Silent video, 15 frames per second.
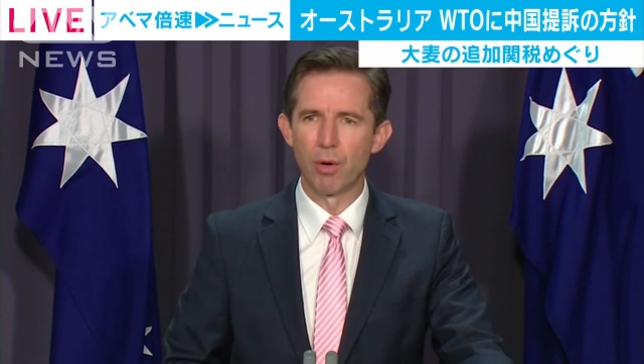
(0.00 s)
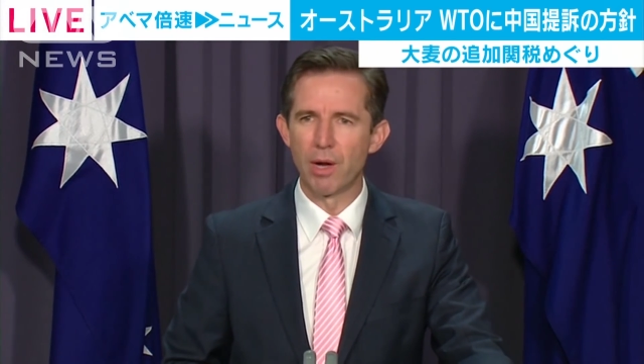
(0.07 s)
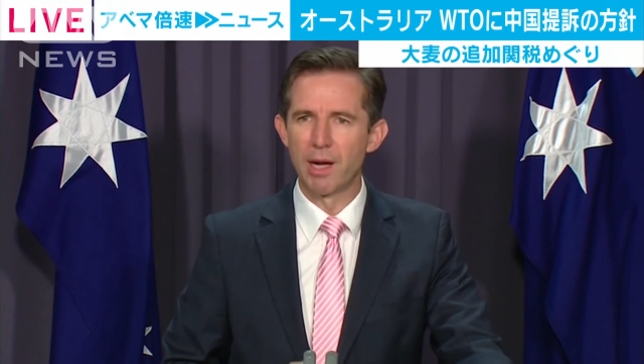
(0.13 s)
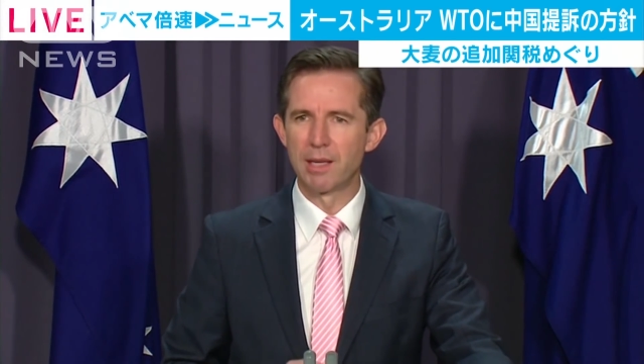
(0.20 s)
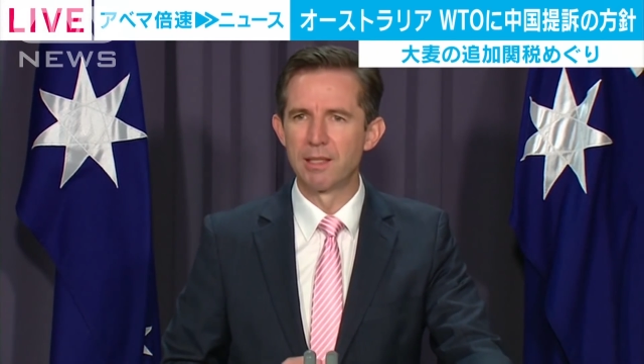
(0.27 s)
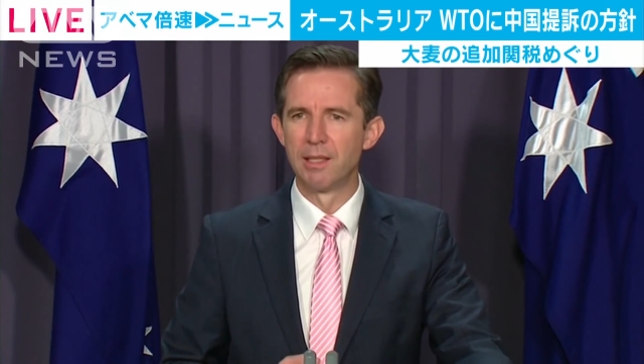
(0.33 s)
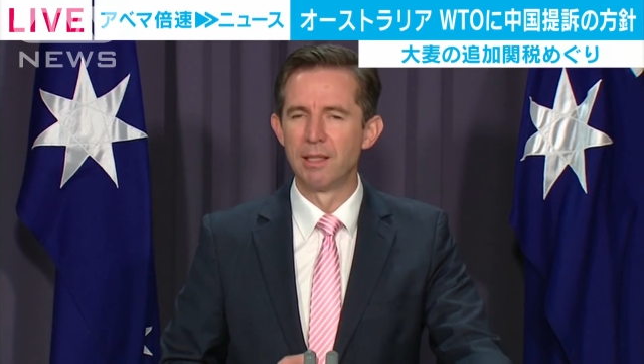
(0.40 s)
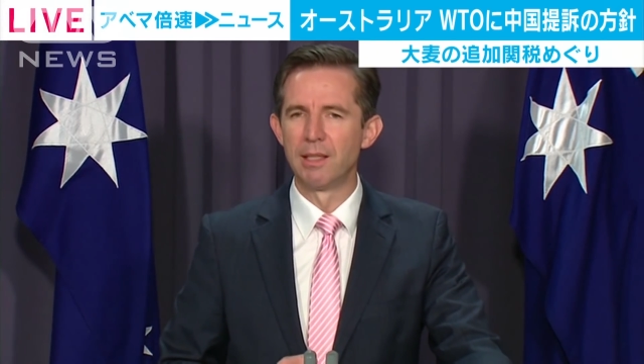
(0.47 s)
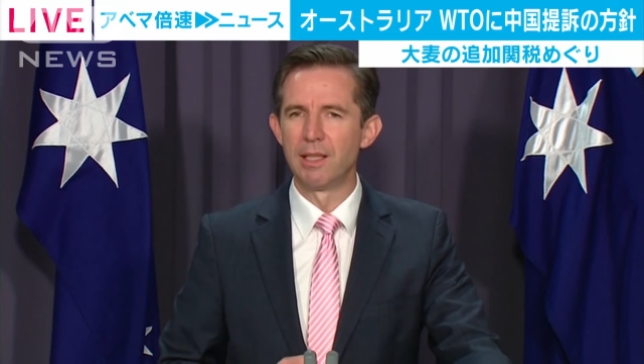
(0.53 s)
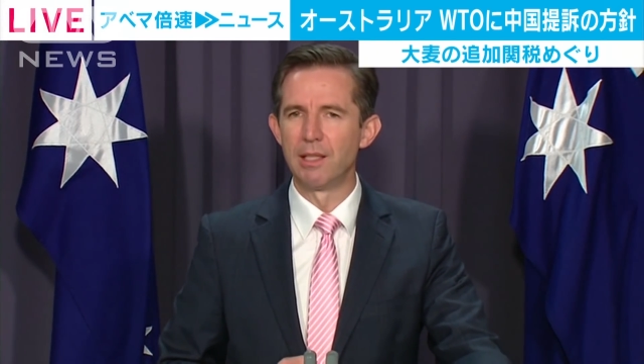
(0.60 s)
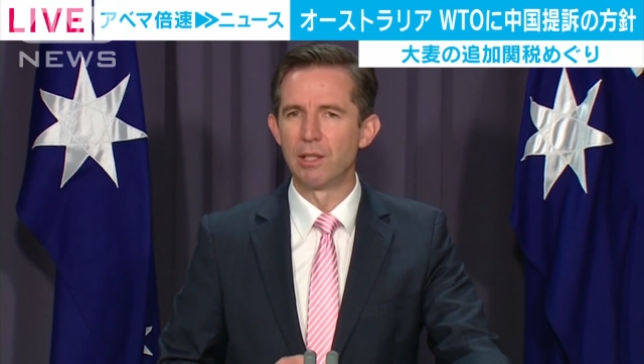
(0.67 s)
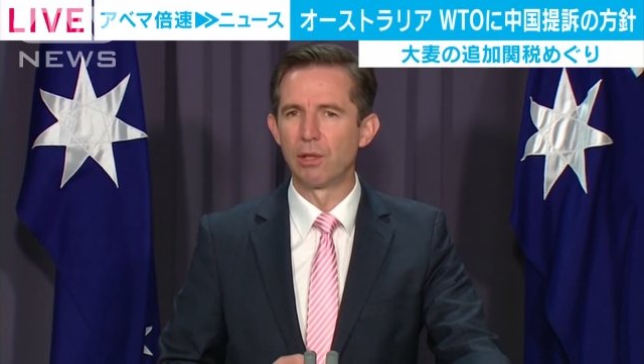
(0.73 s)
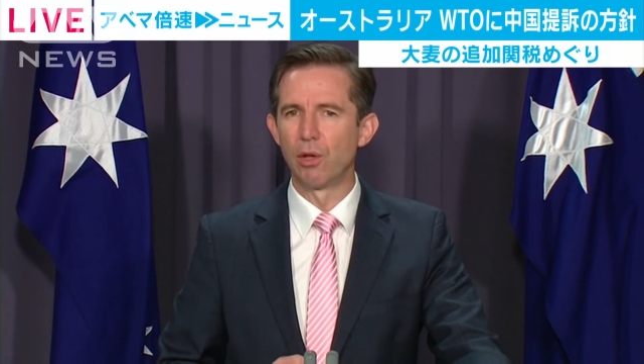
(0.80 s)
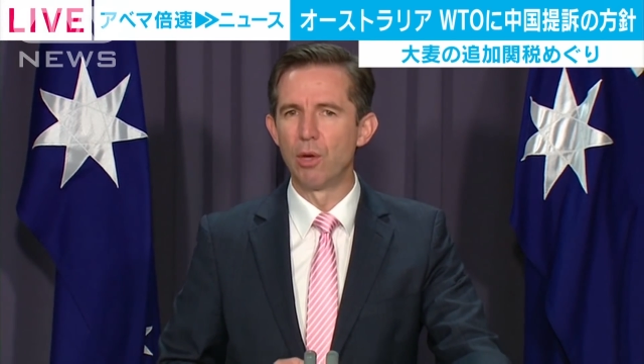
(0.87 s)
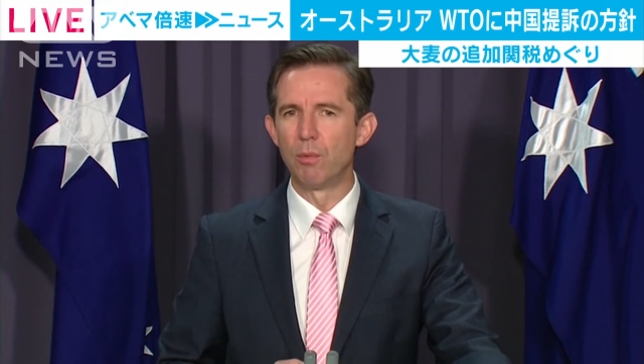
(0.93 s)
中国が
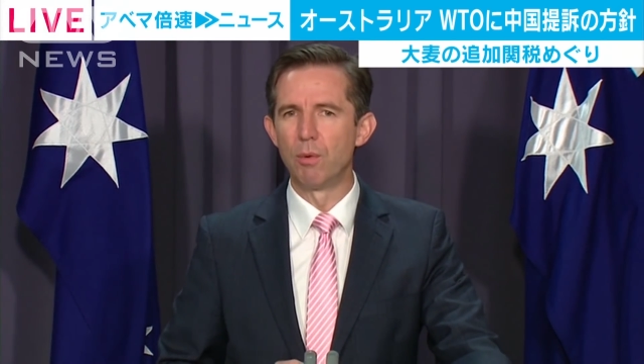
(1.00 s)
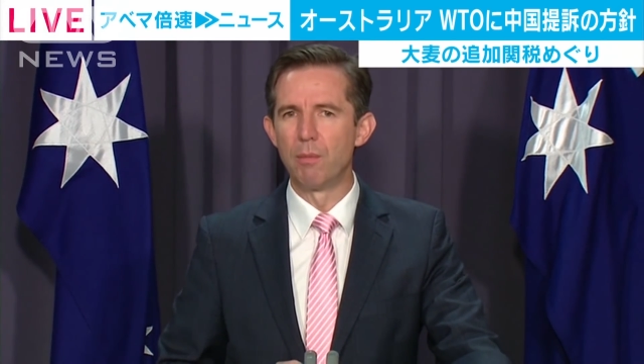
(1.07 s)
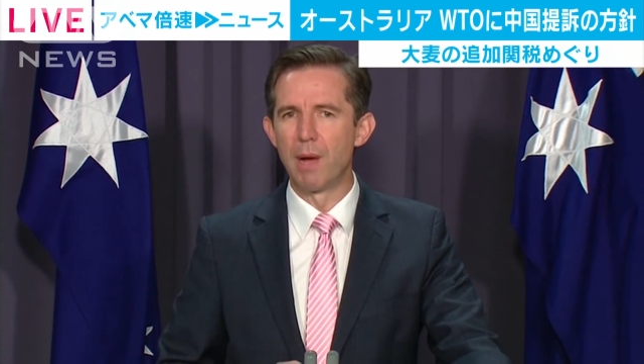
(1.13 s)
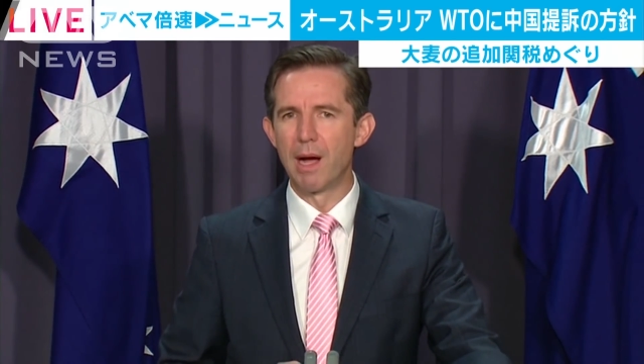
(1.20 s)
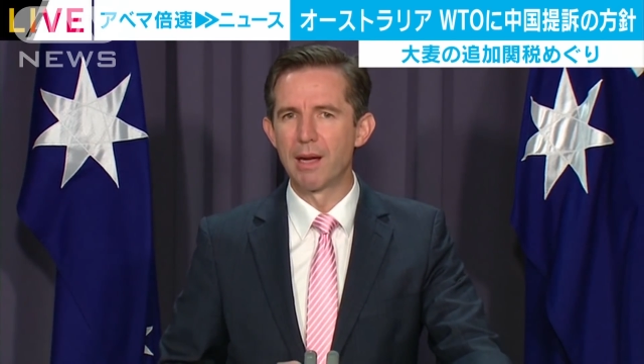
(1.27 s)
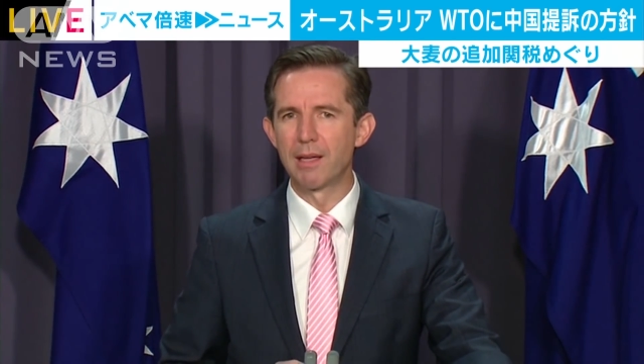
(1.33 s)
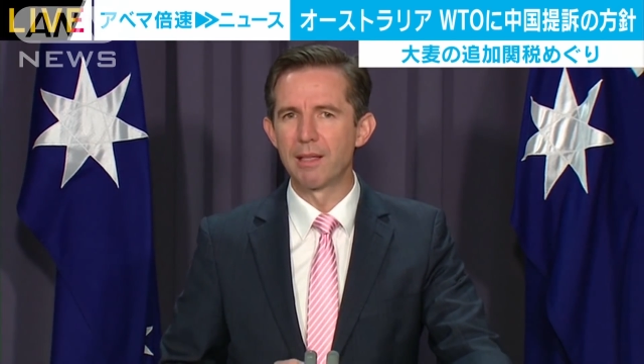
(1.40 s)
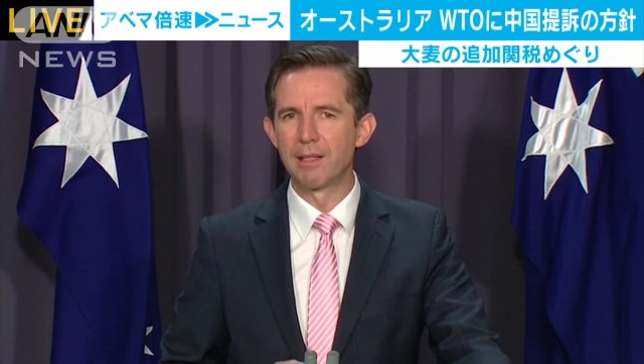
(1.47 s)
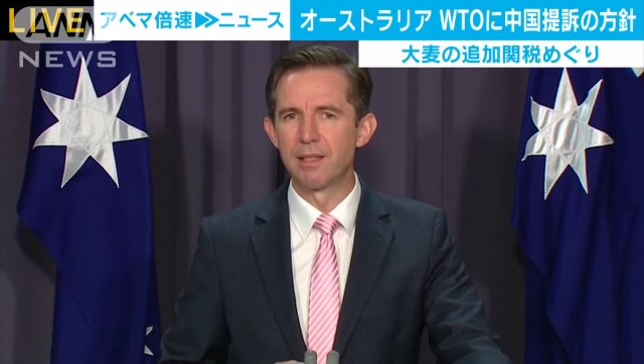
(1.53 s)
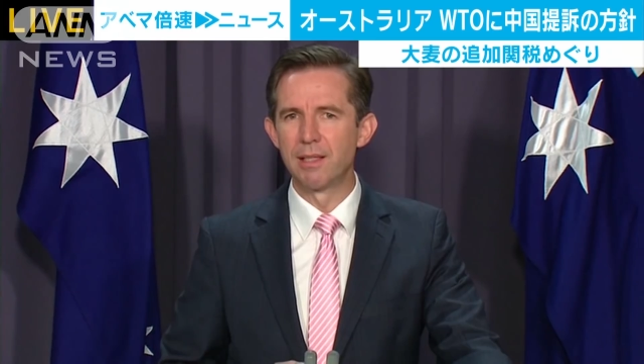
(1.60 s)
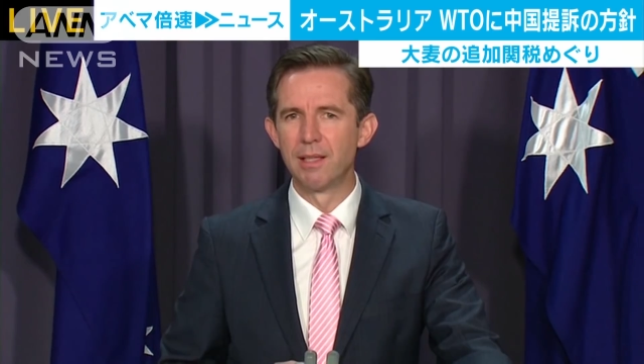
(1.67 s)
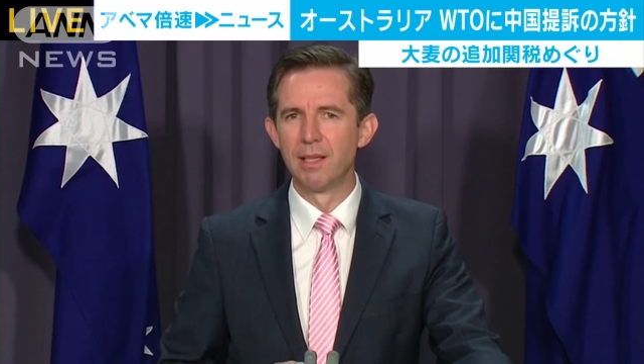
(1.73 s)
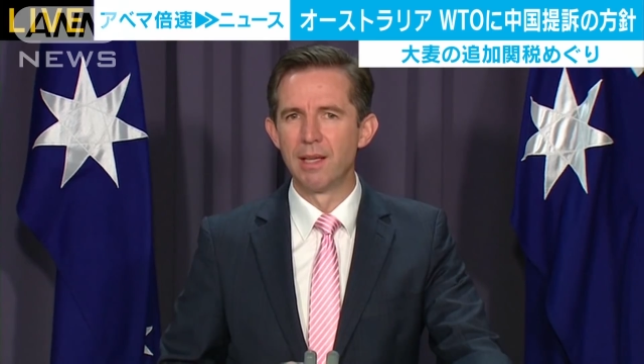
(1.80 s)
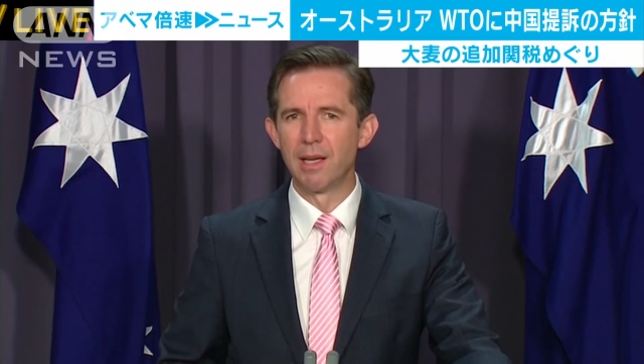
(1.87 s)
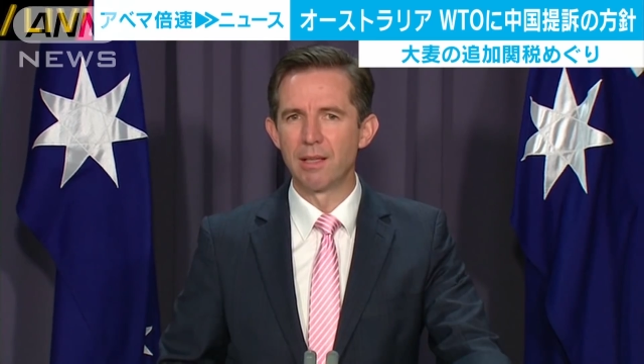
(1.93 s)
追加関税によ
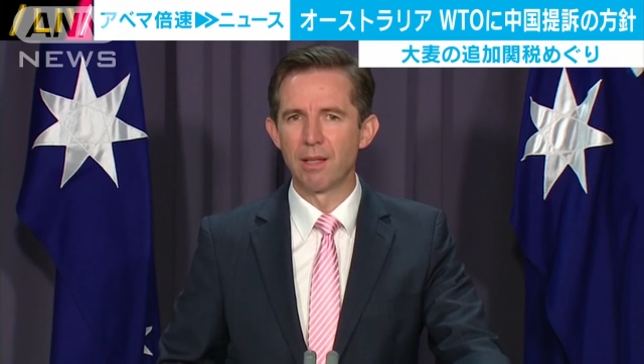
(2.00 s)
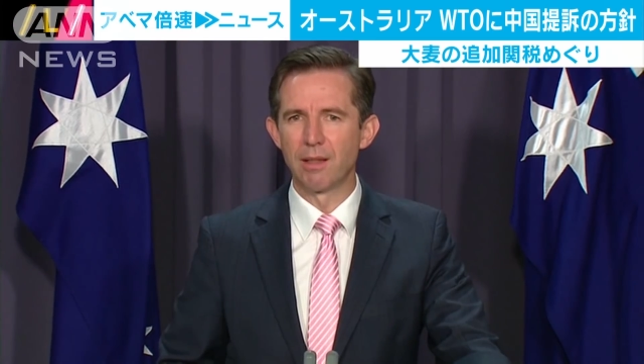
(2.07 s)
り